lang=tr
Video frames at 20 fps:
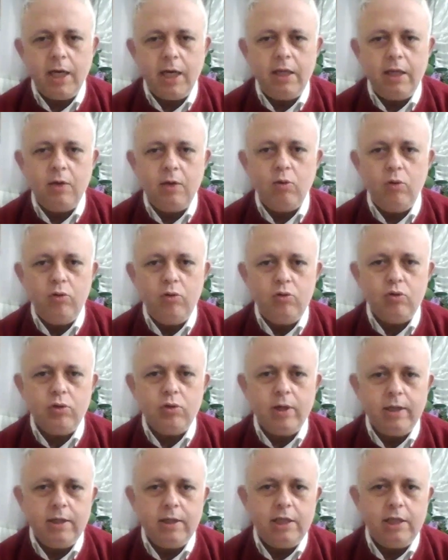teknik
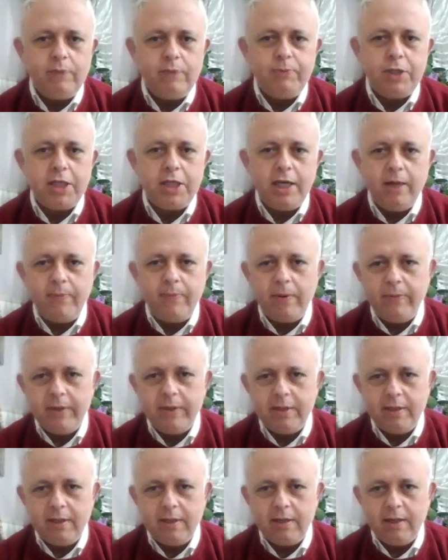oyuncuların hiçbir şey yapamadı.
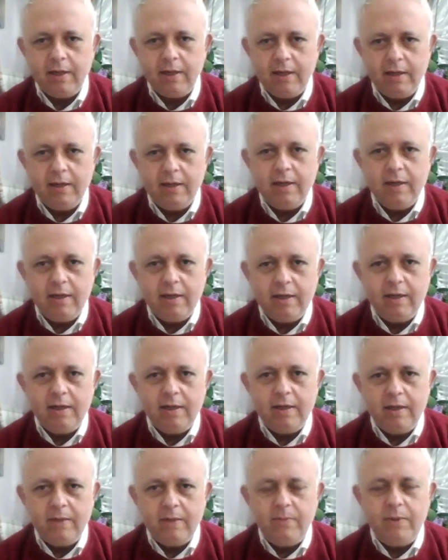Çok kötü.
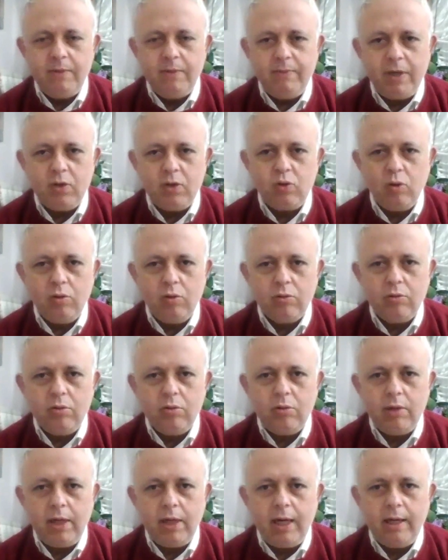Ee, bir maç
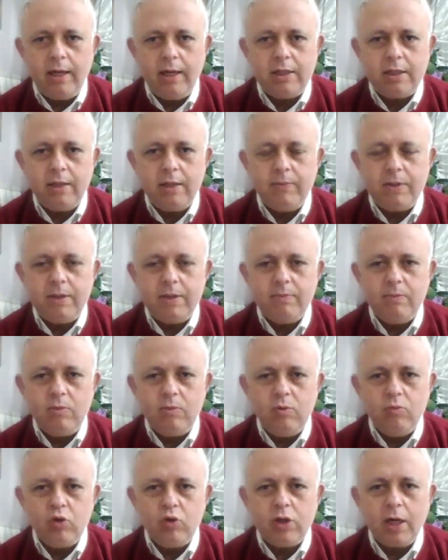oldu. Yani işte bizim
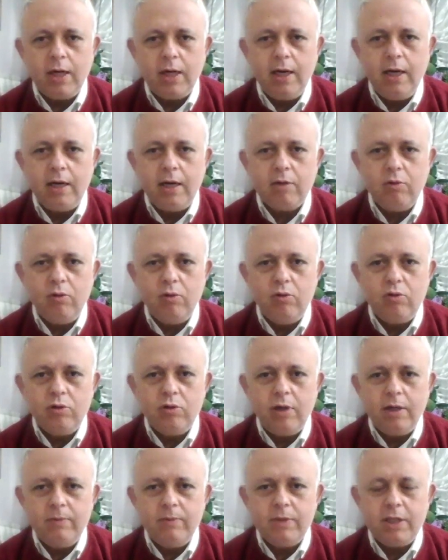yumuşak ayaklı
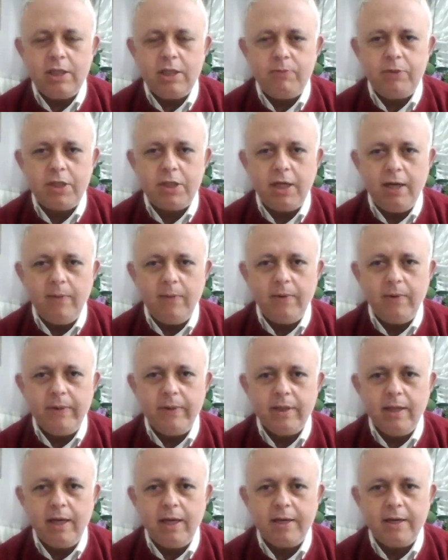oyuncularımız hiçbir şey
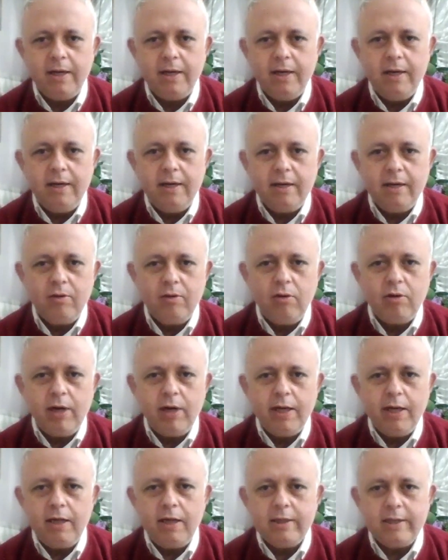yapamadılar.
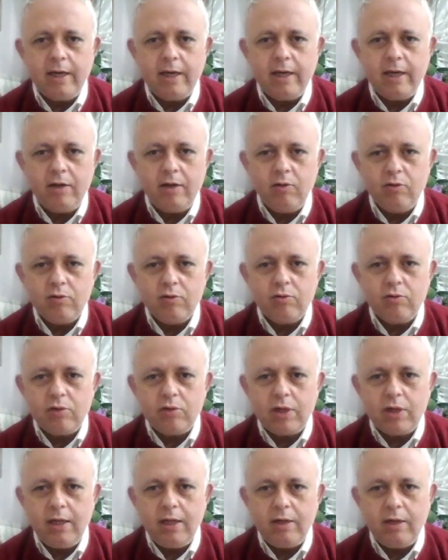Gökhan Alsanlar olsun,
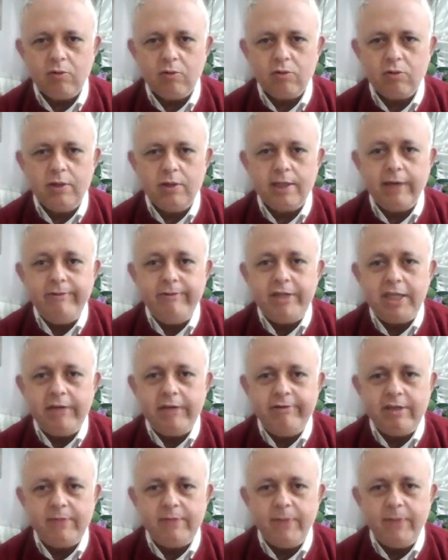şeyler olsun.
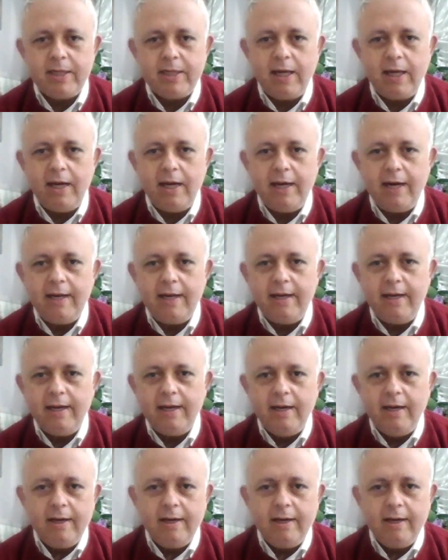Savicevic mesela yani